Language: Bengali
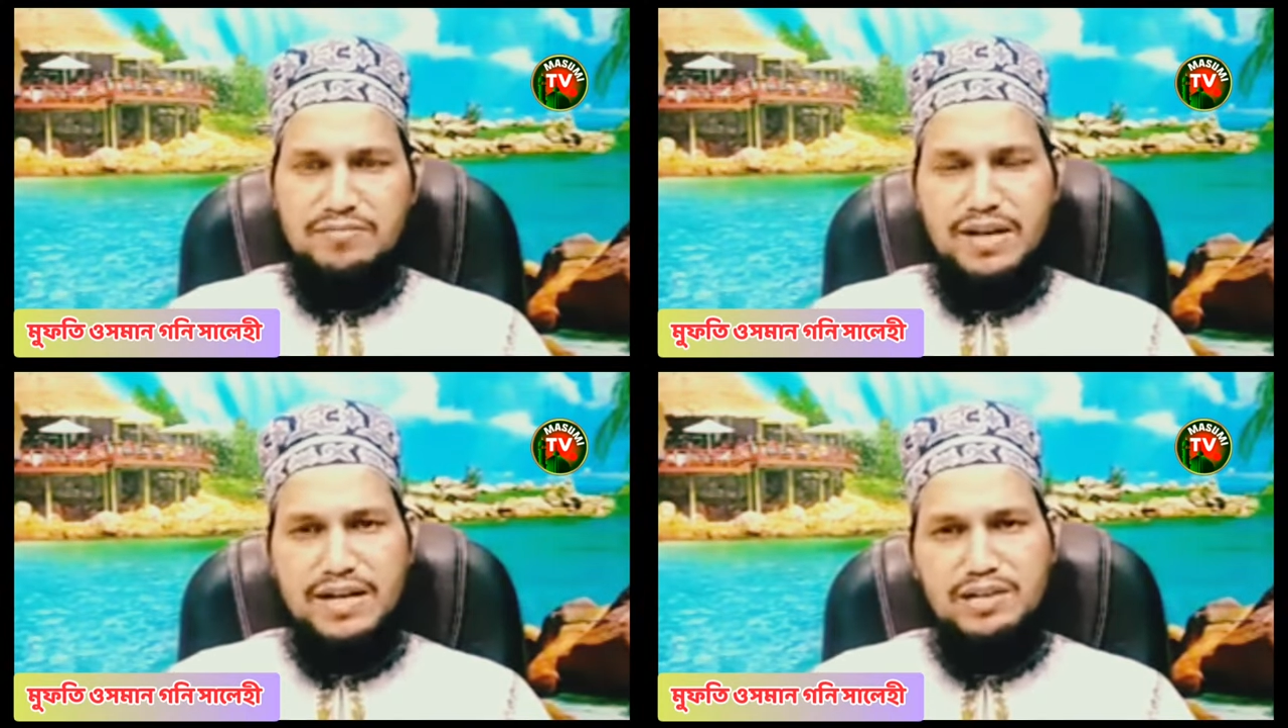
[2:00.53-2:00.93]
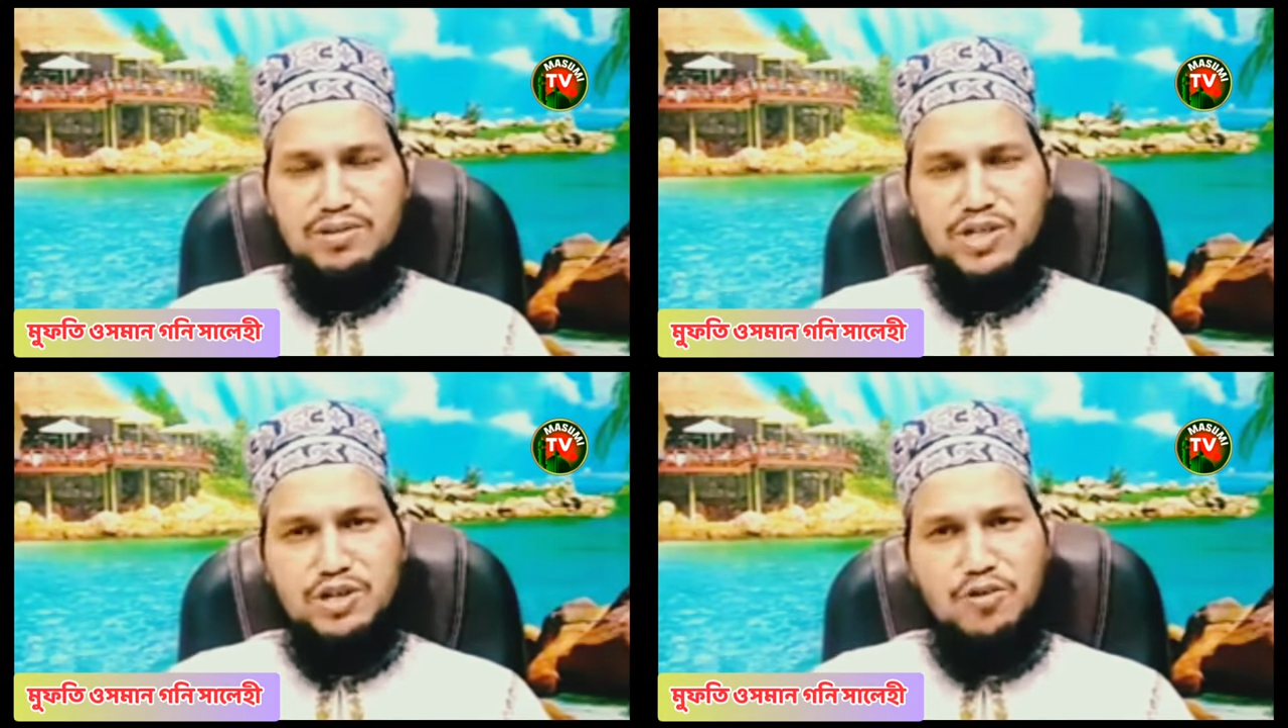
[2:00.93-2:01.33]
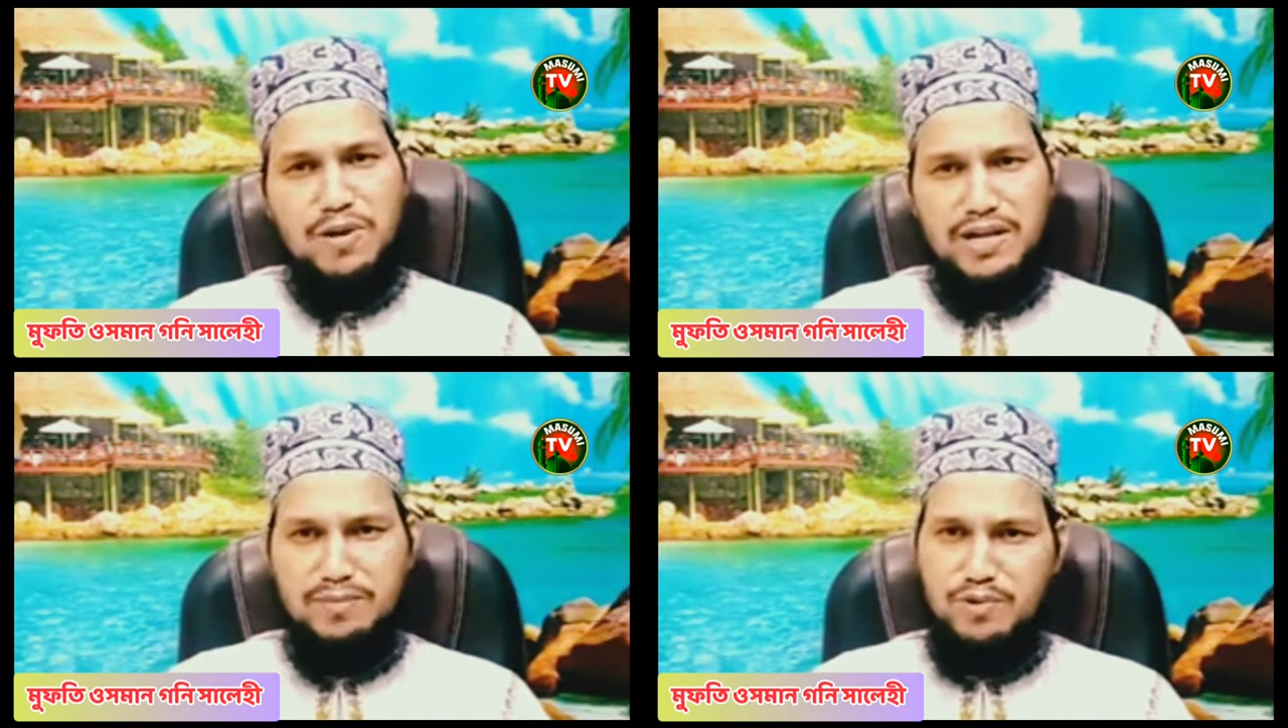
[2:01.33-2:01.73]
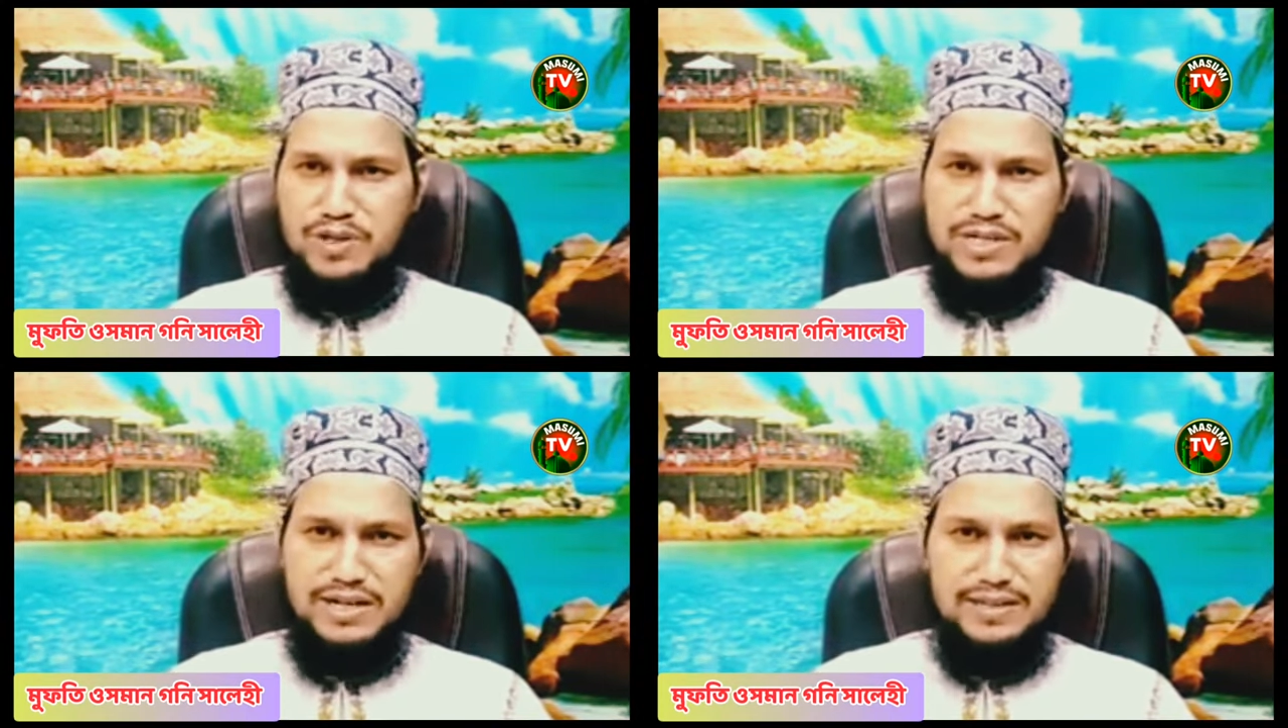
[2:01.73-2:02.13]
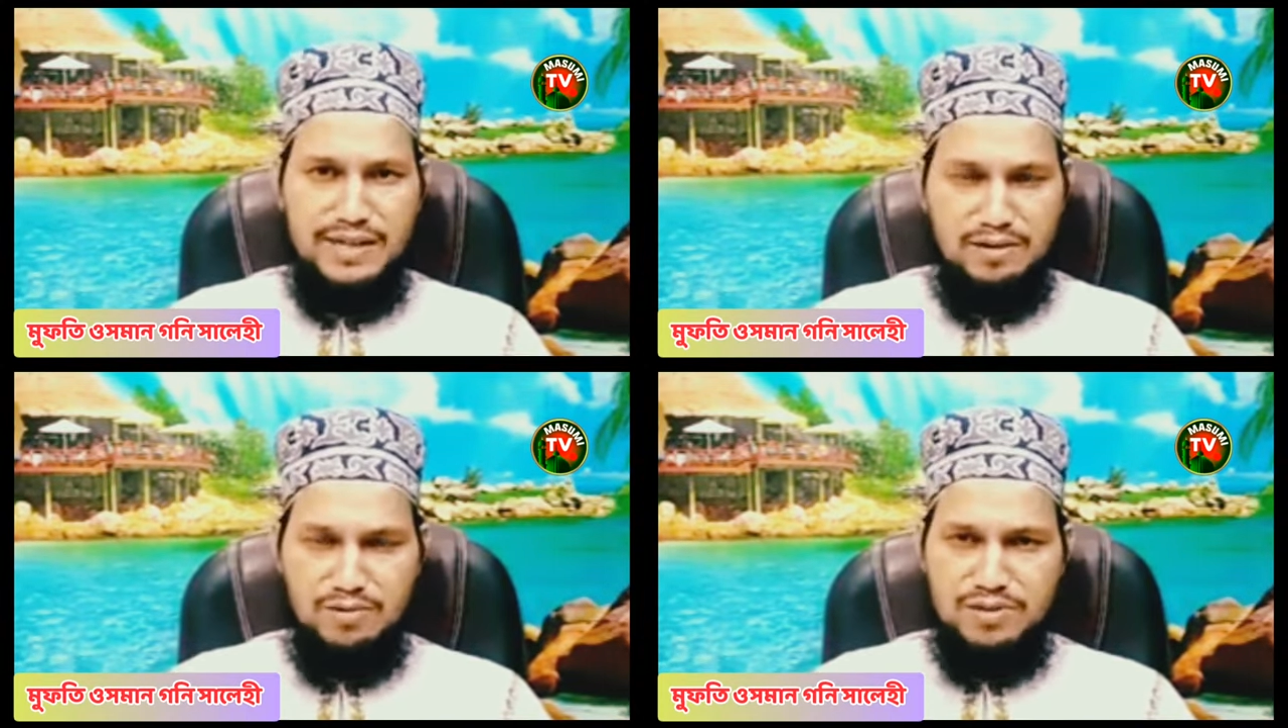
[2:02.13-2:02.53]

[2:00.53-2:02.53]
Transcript: তারা কিন্তু সিংহভাগ খেদমতটা সেখানে তারা করে